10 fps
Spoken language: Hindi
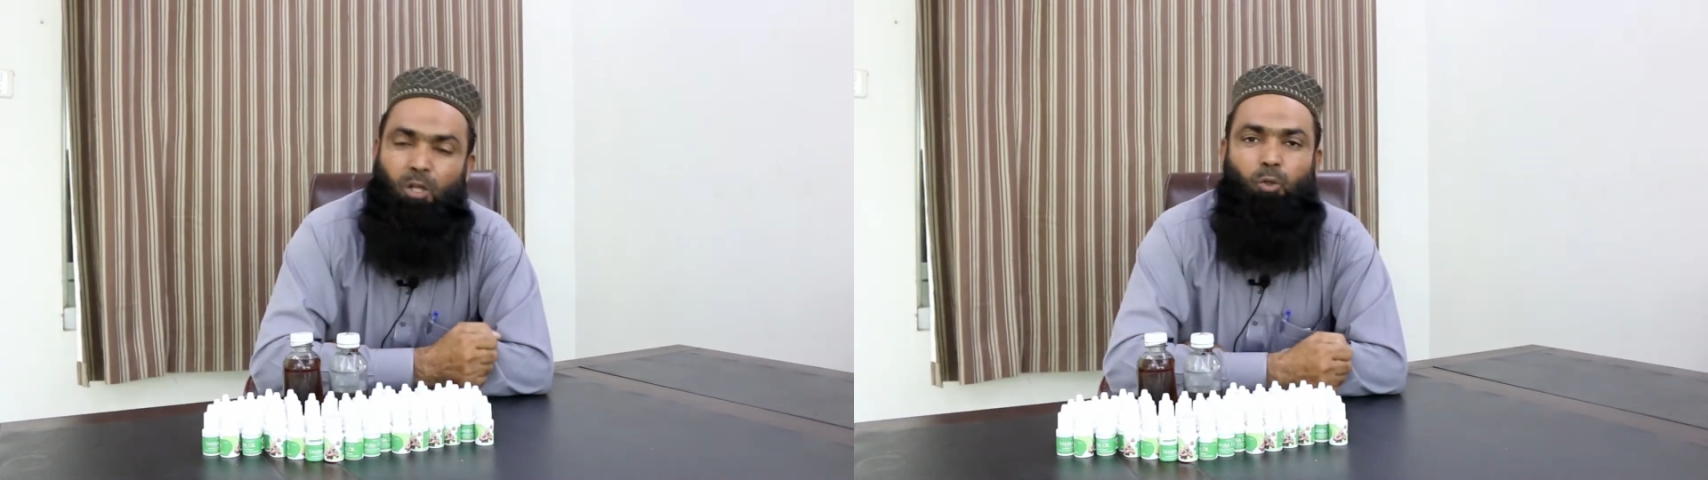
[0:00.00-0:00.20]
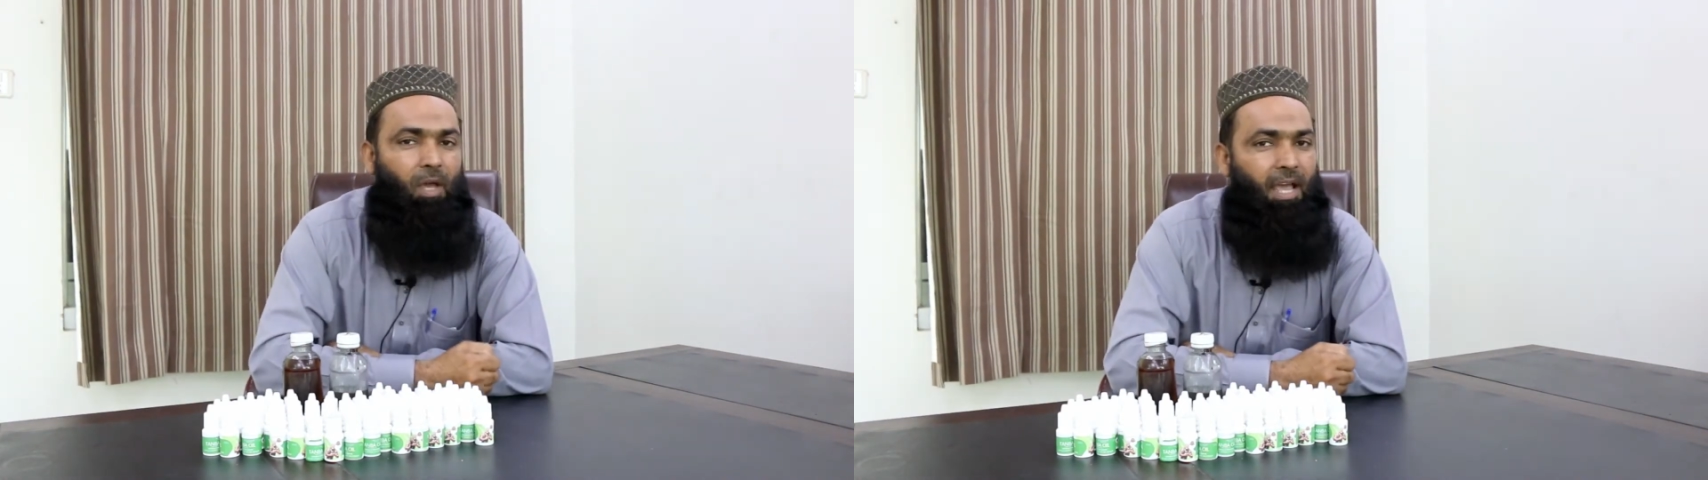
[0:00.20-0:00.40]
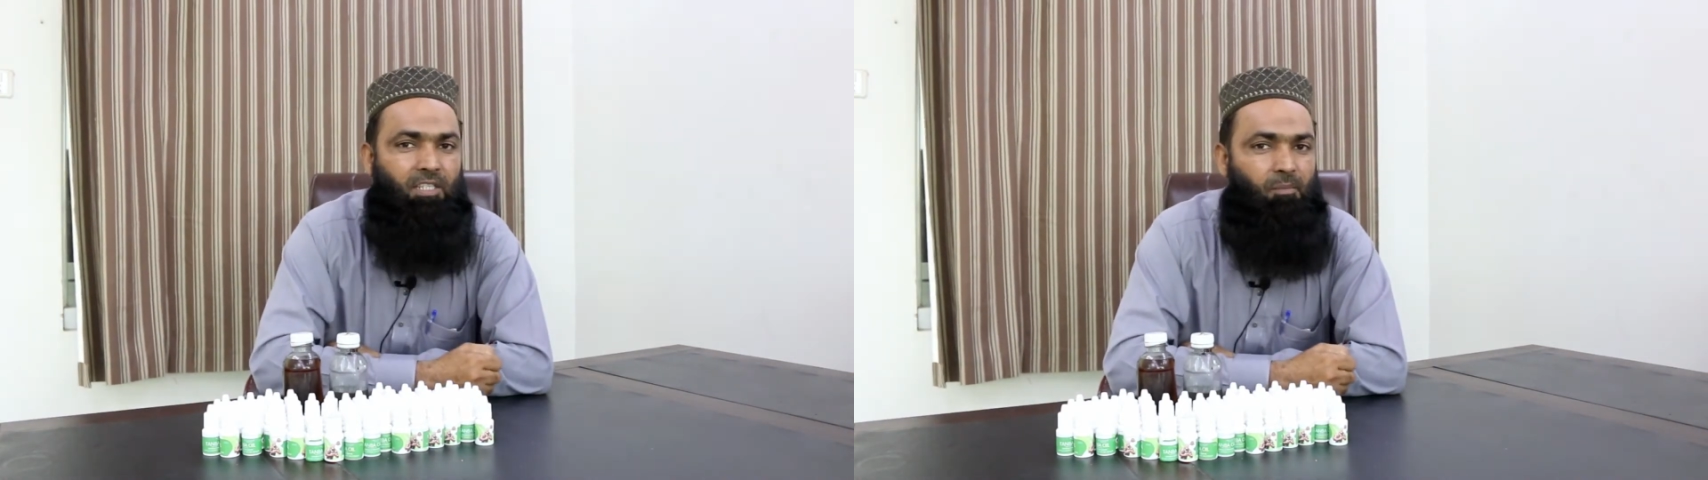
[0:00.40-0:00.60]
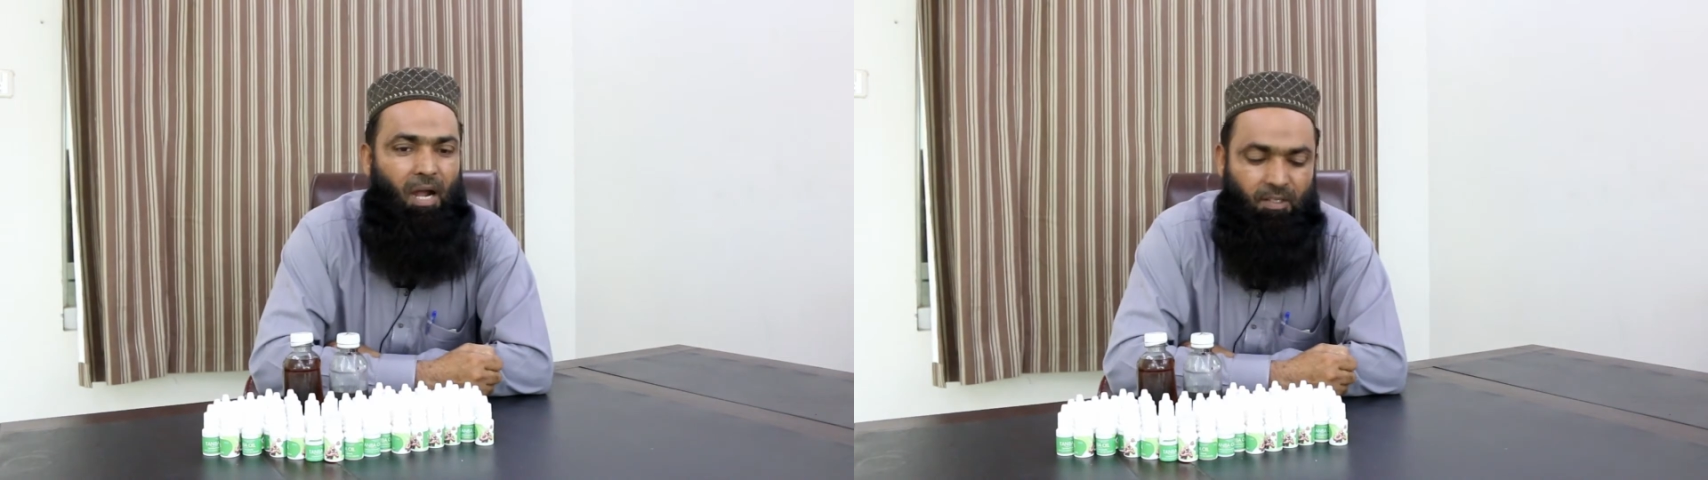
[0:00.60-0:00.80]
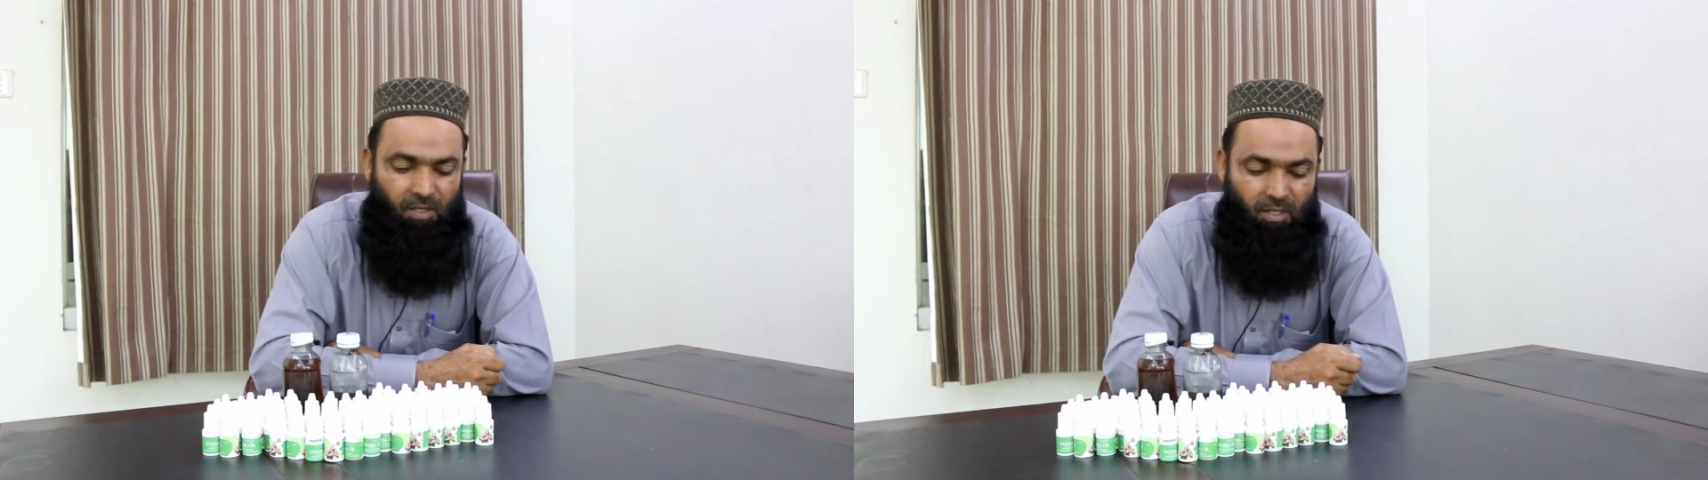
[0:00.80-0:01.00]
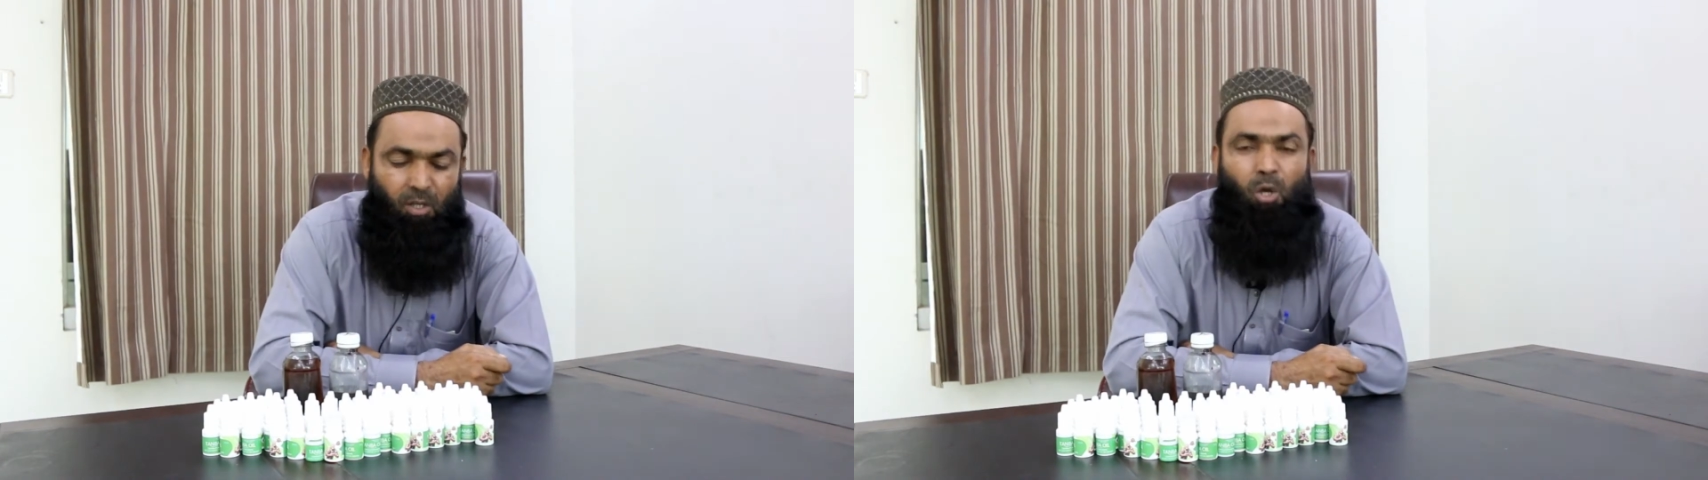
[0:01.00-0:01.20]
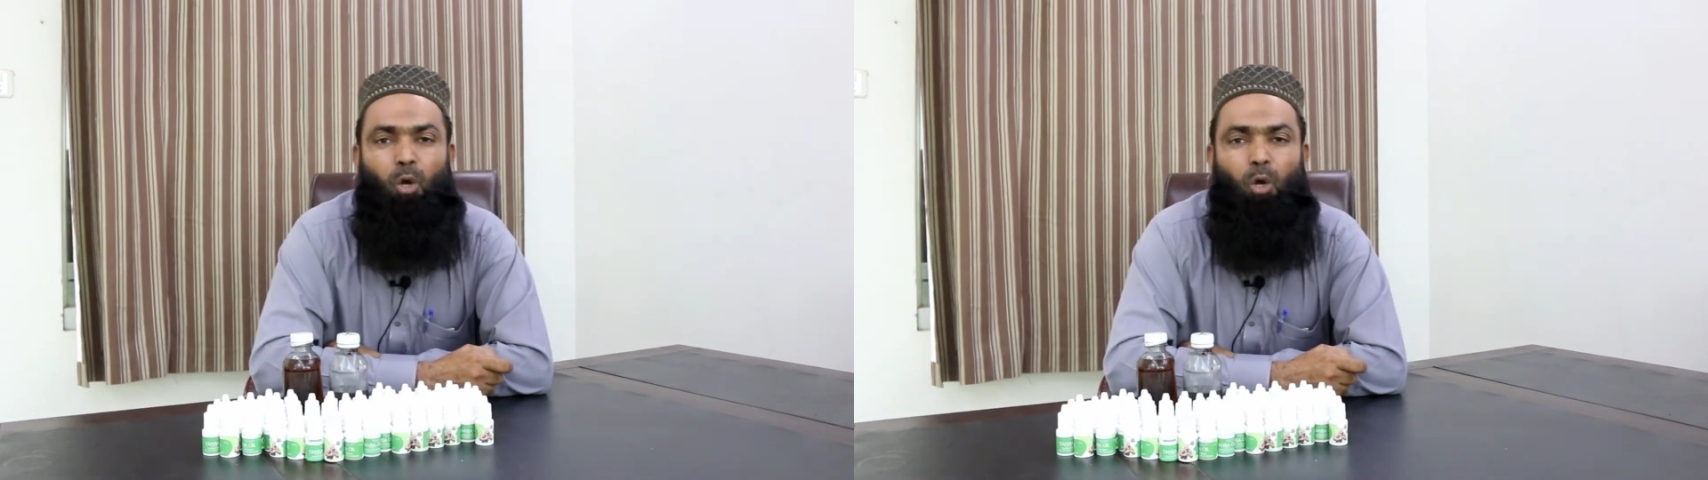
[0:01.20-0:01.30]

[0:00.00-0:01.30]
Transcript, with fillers: तो ऐसी बात नहीं